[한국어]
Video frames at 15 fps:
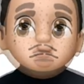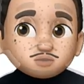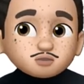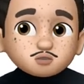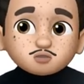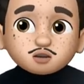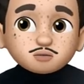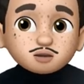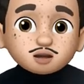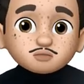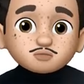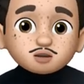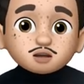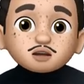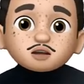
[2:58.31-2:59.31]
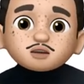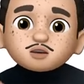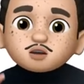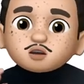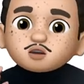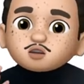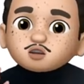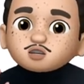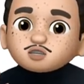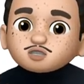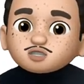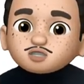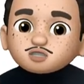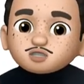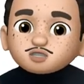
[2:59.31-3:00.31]
어떻게 말합니까?
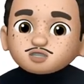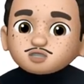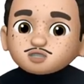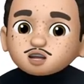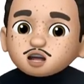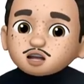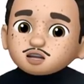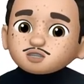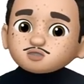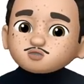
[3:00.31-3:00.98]
추의 뜻